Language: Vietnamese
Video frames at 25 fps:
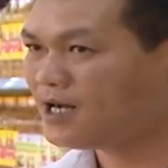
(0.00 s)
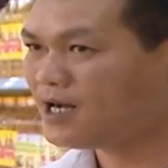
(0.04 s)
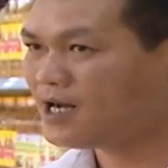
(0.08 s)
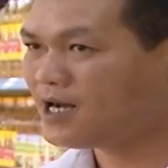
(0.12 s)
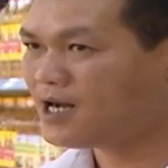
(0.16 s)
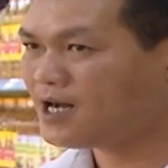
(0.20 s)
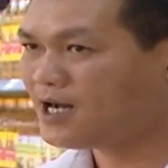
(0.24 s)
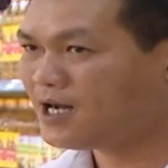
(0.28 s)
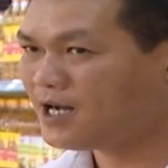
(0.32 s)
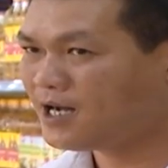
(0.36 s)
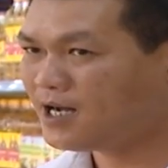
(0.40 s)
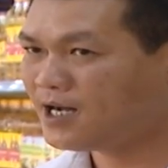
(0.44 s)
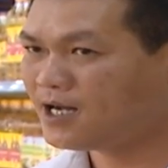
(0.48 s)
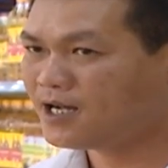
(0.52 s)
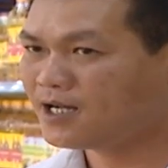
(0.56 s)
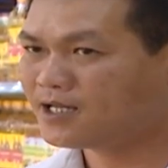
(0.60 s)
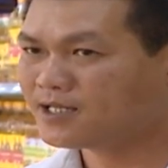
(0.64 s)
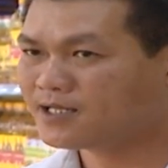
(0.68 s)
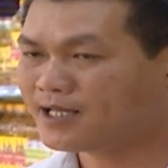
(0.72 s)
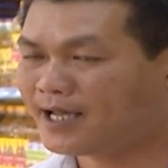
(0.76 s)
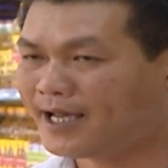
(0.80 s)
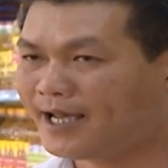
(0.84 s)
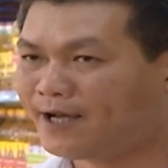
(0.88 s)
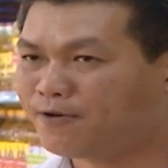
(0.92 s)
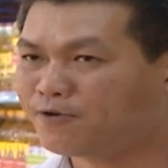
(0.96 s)
À,
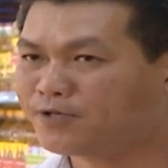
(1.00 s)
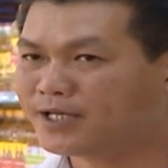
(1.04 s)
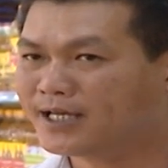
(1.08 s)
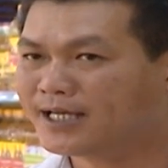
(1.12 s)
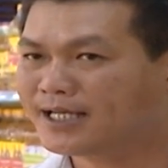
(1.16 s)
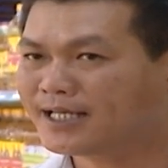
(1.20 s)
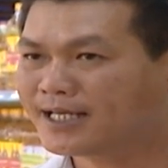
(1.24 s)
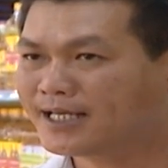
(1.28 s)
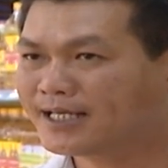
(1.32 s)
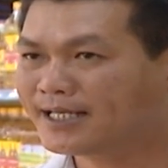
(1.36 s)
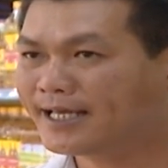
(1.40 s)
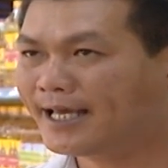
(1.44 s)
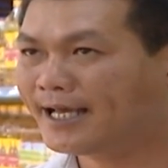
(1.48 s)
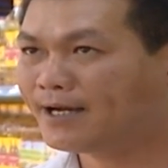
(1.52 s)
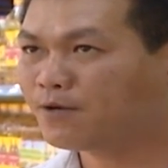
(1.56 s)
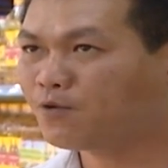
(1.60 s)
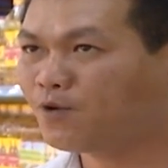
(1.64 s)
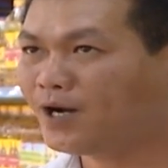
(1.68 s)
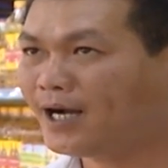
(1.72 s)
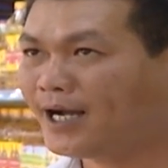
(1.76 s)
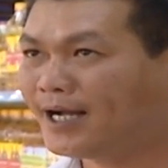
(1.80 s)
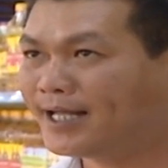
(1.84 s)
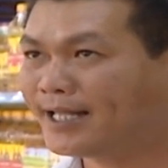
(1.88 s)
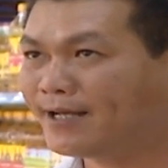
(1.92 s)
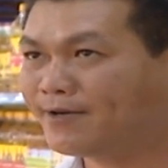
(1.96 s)
theo những thời gian
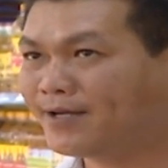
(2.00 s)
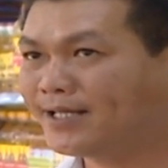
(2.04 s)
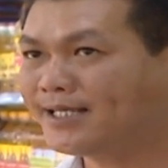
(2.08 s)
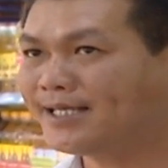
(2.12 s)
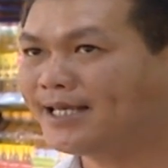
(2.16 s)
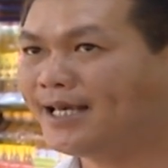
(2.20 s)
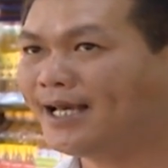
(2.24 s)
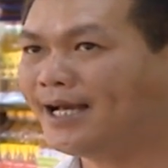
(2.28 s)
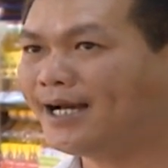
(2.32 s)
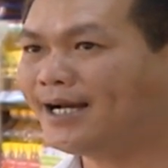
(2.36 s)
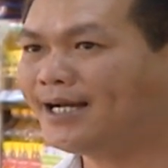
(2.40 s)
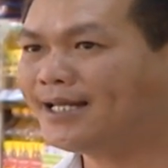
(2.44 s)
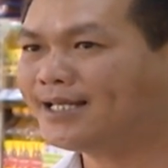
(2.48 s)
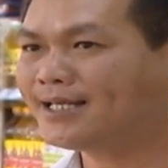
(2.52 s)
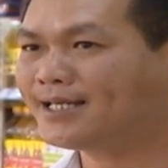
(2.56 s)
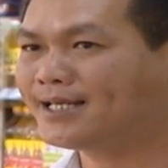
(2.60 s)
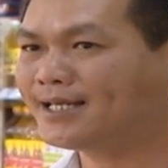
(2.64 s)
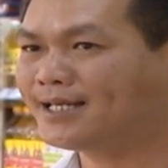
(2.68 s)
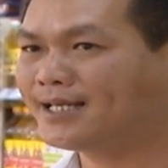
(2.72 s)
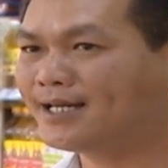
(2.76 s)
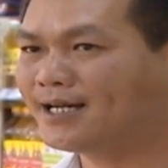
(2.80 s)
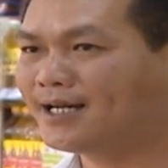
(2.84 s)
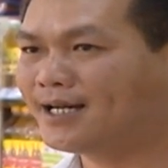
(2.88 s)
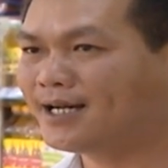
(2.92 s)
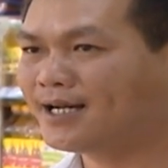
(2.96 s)
qua, theo đánh giá thì
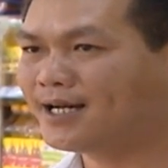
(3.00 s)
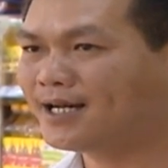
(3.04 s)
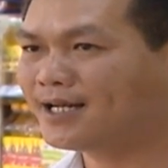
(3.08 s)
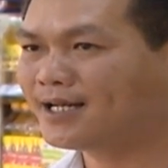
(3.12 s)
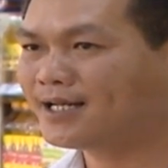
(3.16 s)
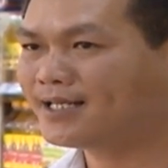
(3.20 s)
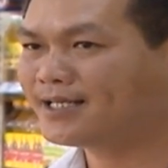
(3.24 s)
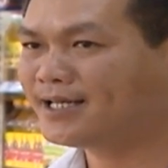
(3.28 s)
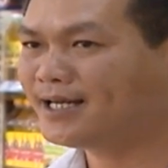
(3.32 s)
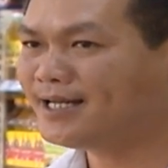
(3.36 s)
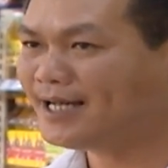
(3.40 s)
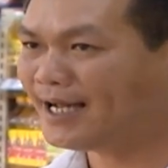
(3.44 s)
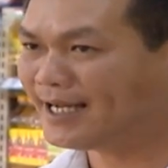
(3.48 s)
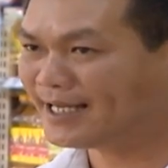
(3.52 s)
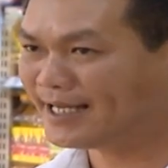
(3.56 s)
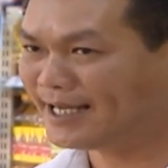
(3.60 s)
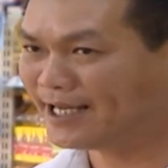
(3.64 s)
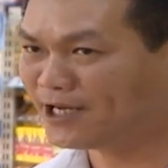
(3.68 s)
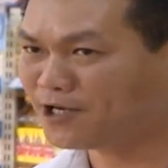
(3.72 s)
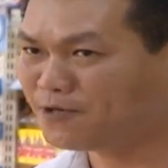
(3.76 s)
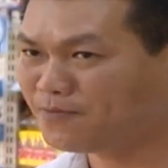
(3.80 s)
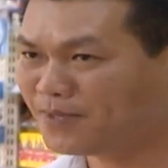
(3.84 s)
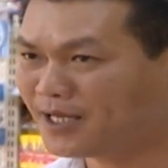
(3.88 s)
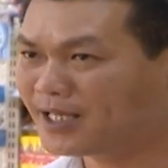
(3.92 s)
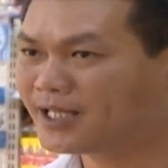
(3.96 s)
với hàng
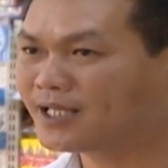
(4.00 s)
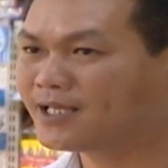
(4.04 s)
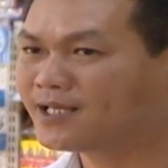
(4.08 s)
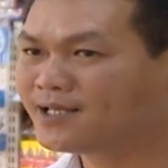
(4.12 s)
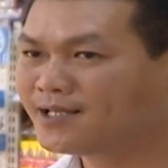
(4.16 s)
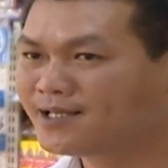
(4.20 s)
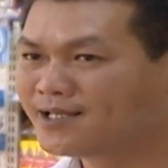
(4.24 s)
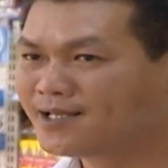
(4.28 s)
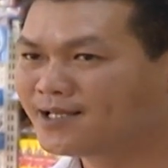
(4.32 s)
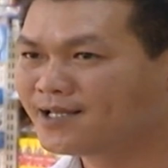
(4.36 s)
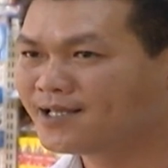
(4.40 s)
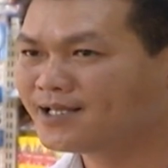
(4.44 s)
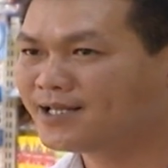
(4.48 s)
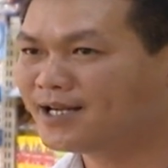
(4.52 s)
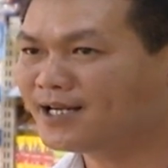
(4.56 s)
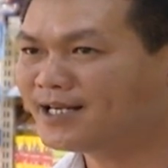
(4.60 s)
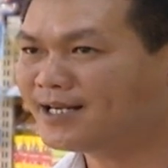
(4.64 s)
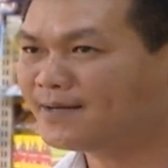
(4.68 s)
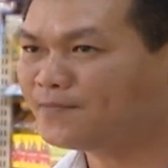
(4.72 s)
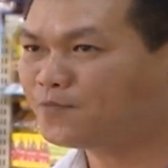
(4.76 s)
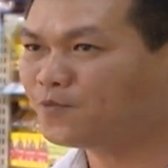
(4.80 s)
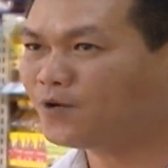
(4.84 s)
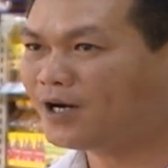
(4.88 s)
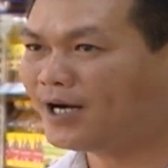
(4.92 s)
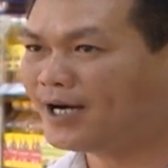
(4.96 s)
Việt của mình, những
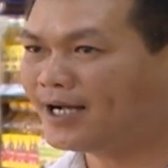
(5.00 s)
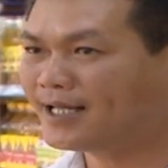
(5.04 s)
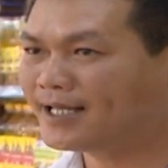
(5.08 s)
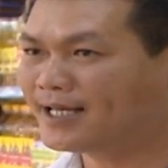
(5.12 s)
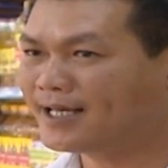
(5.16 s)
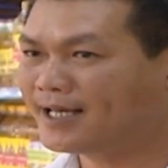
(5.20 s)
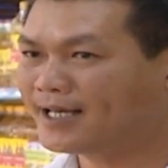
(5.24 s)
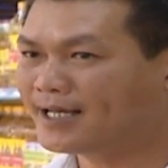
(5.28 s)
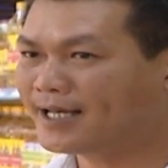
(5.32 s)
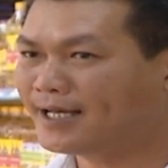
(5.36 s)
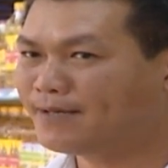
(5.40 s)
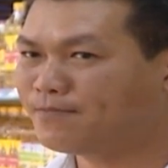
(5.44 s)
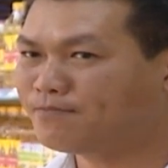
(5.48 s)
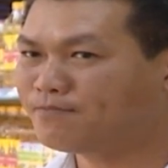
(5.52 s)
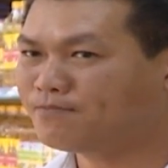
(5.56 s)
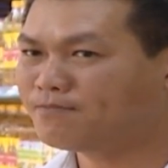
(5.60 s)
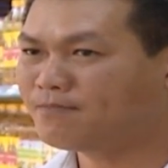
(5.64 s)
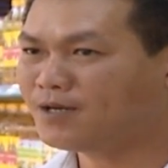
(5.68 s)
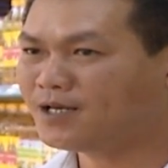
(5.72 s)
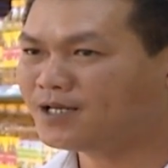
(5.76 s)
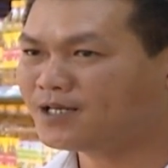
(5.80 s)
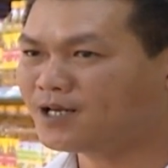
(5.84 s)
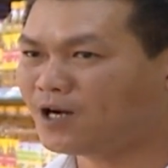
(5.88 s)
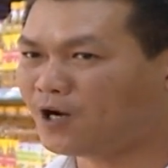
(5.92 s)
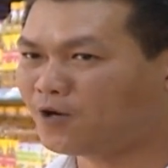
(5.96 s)
năm qua thì cái
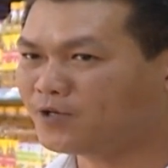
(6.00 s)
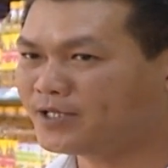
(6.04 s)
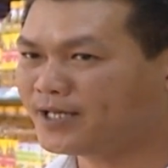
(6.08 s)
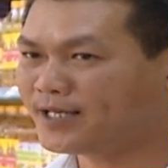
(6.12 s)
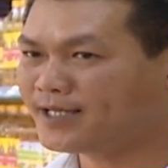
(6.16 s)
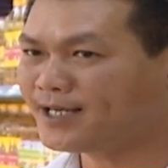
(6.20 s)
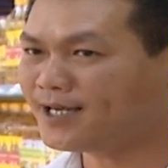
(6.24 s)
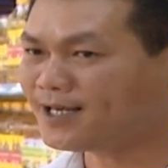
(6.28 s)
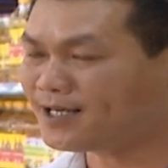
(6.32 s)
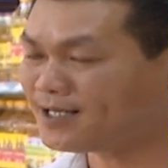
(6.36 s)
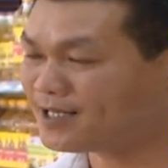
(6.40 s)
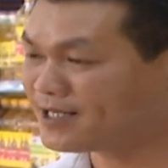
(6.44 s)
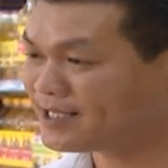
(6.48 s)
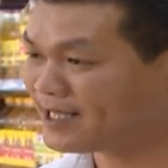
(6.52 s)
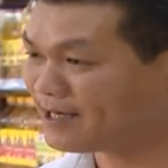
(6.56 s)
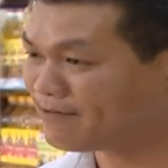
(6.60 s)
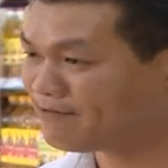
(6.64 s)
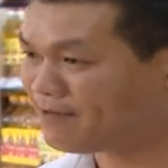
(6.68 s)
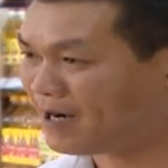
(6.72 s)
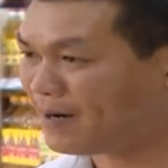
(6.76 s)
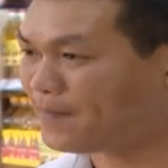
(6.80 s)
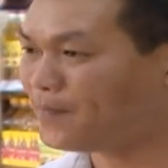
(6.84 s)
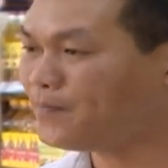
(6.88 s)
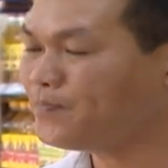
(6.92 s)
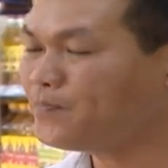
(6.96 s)
mức độ về chất lượng sản
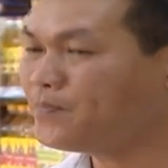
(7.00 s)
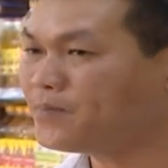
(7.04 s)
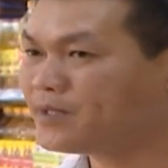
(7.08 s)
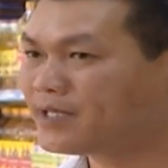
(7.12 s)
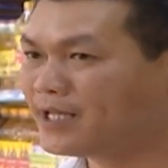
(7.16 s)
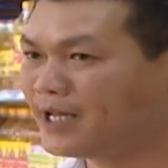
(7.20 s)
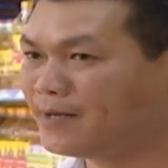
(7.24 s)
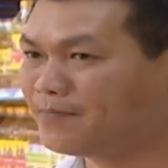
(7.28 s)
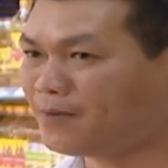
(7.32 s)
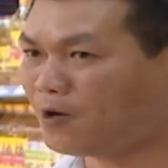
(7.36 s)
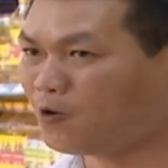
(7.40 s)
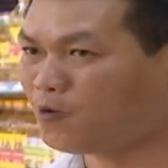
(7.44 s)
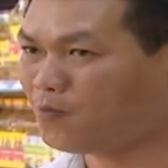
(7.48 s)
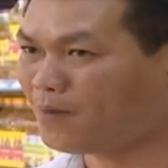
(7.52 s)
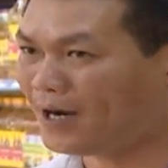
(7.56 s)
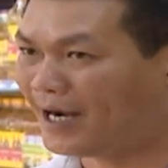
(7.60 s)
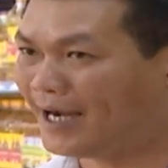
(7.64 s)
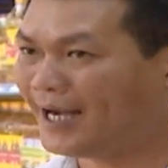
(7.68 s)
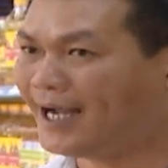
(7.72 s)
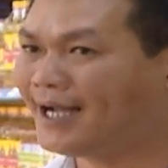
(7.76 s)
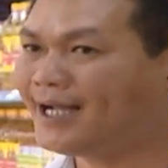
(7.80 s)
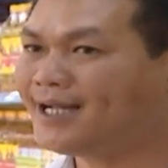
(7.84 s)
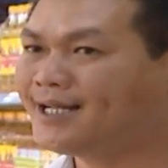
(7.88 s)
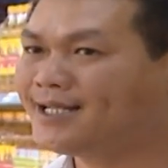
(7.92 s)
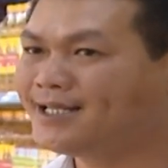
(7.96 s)
phẩm, về mẫu
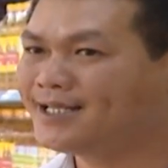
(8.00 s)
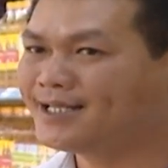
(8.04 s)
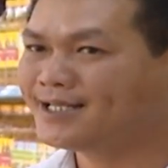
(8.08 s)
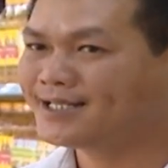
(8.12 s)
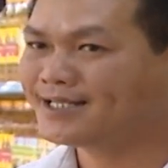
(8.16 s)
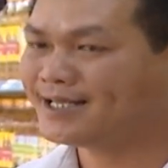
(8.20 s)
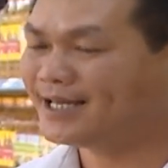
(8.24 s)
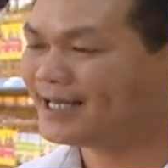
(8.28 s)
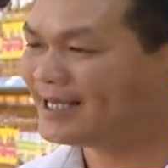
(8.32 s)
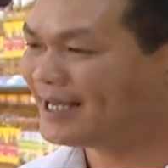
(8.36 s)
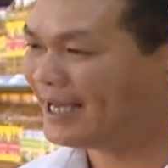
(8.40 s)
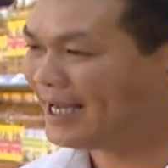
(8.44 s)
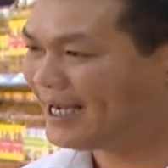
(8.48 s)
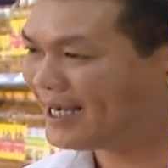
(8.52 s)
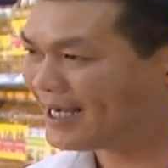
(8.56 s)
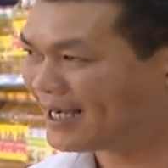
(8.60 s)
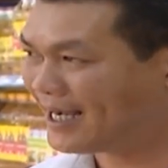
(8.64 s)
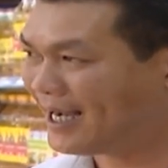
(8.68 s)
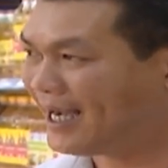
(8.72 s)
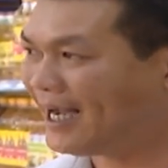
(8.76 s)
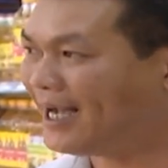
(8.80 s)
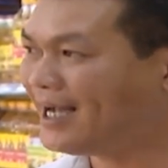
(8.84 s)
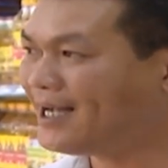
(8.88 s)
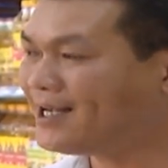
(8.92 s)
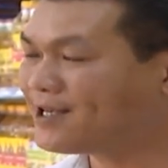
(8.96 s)
mã, về giá
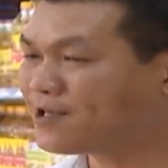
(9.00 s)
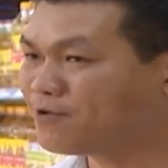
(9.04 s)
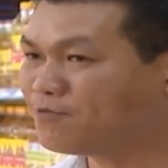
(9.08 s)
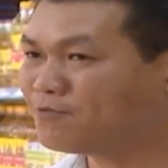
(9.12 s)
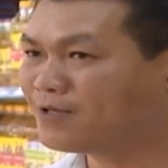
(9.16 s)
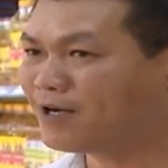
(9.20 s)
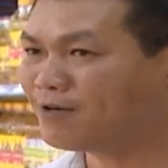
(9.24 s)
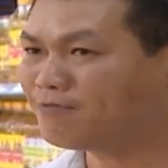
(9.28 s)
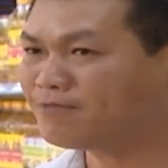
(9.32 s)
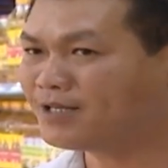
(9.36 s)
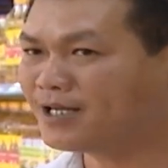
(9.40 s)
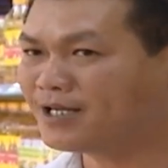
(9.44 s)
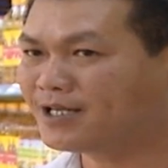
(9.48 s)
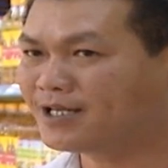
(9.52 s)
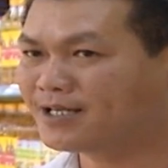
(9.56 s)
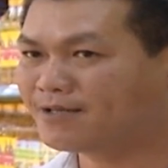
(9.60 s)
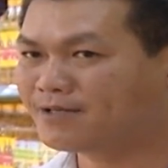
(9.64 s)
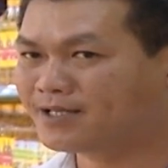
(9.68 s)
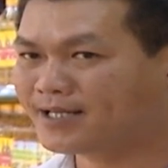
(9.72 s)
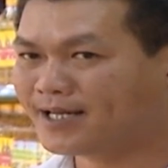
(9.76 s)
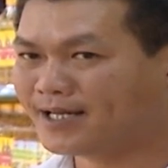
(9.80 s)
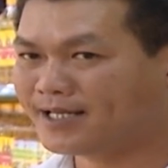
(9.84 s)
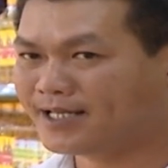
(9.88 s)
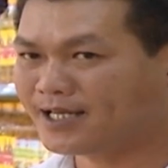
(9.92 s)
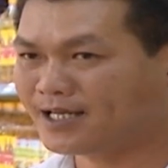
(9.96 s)
cả cũng giống như
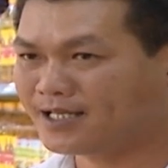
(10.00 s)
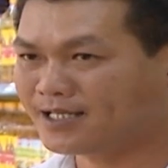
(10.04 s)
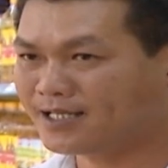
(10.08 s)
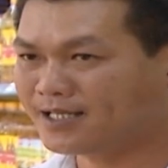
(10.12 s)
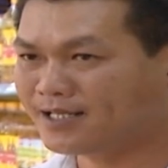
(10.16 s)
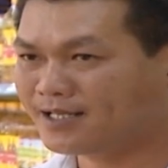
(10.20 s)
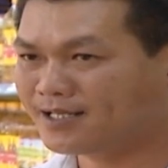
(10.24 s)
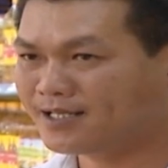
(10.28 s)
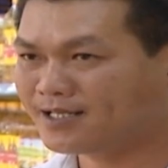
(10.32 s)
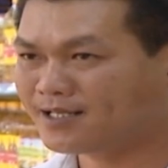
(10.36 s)
cái sự